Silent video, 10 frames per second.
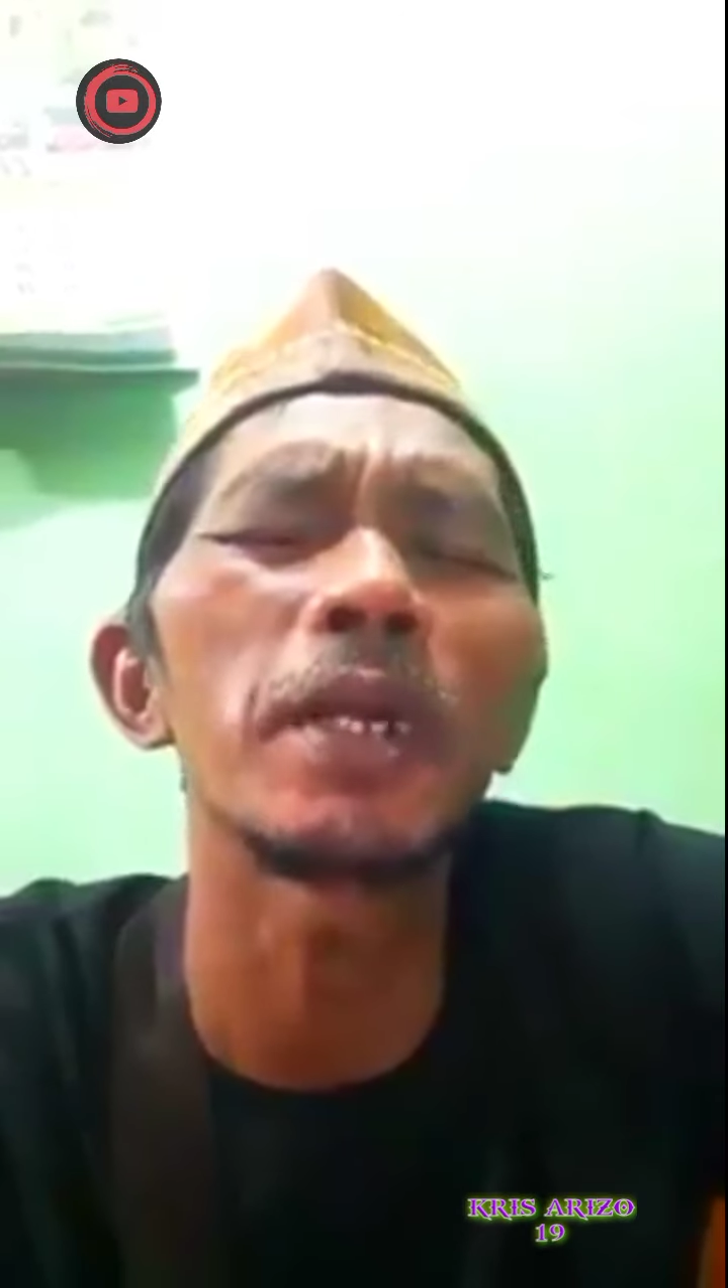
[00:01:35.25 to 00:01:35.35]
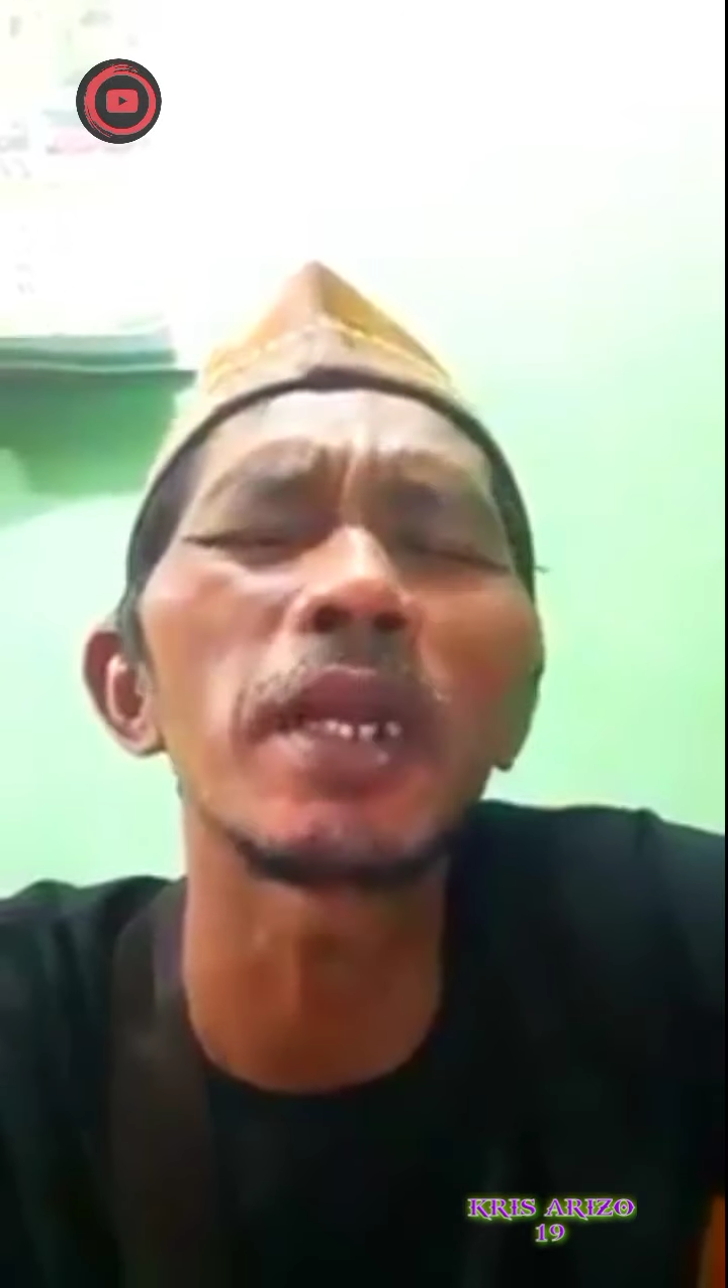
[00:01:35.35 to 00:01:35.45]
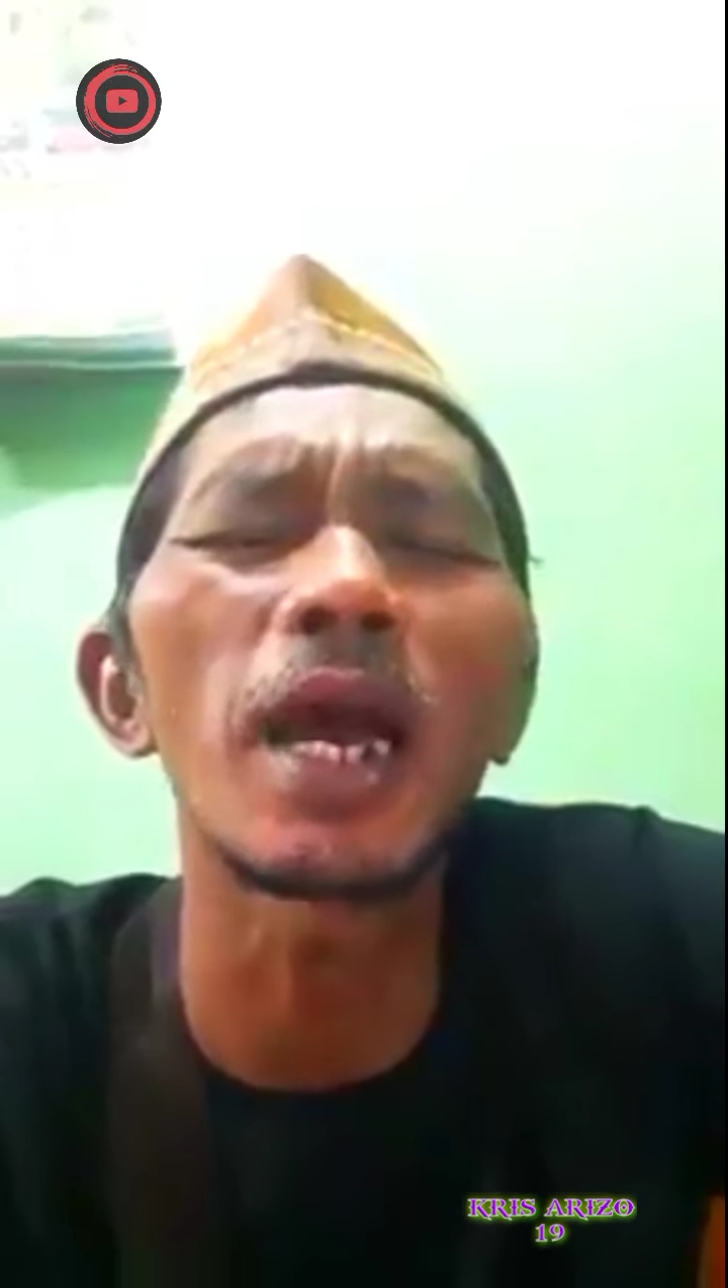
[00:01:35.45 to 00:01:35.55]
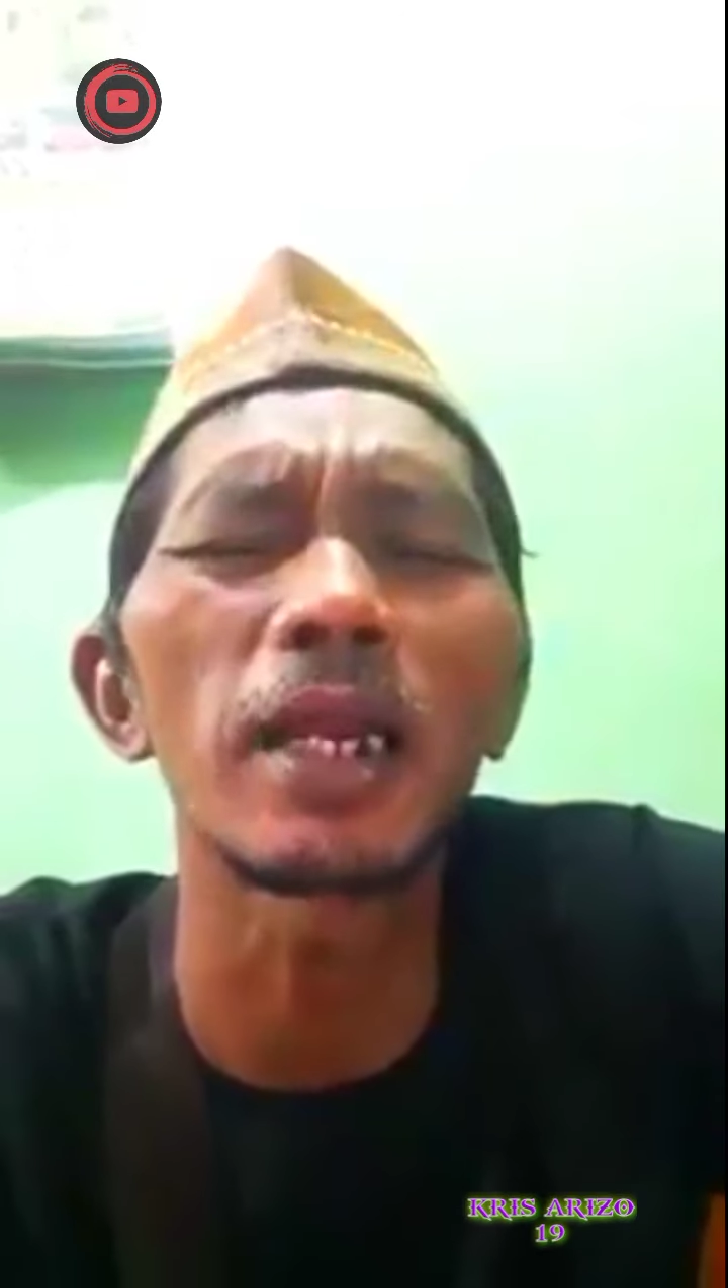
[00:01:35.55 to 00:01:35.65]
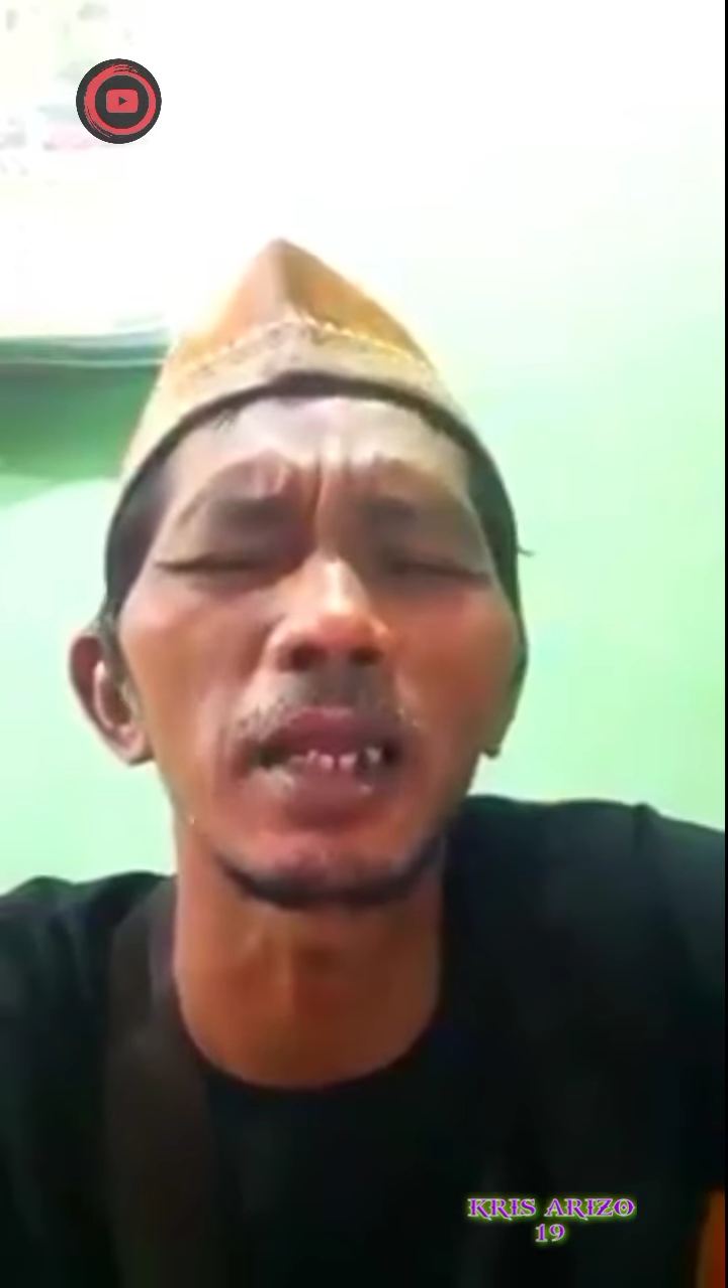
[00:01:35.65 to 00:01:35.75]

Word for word: pernah